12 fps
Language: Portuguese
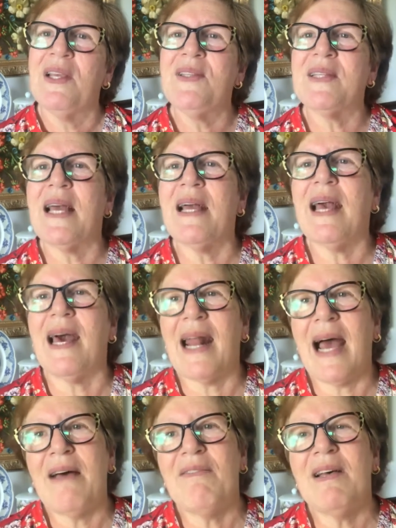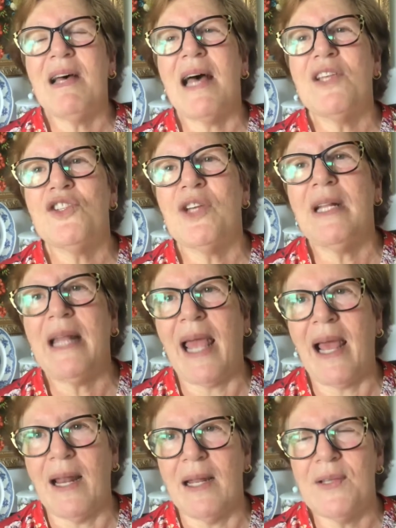escancarava as
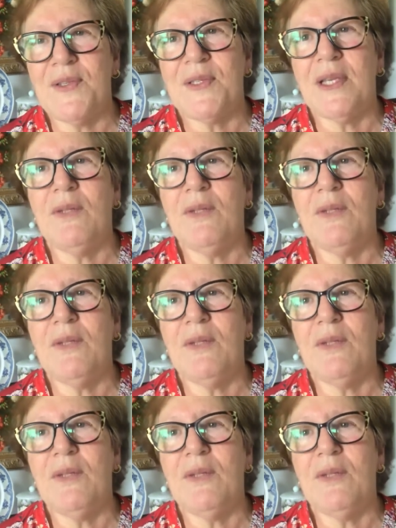janelas